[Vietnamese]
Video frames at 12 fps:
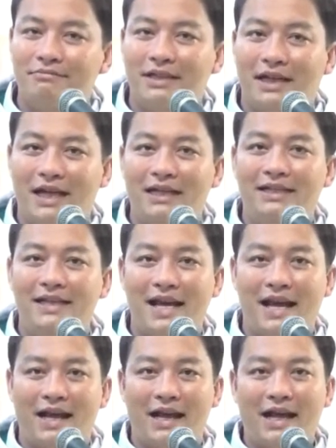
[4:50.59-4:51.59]
là anh
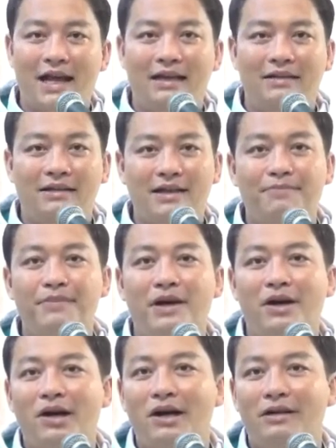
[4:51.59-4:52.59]
chàng ăn cắp đó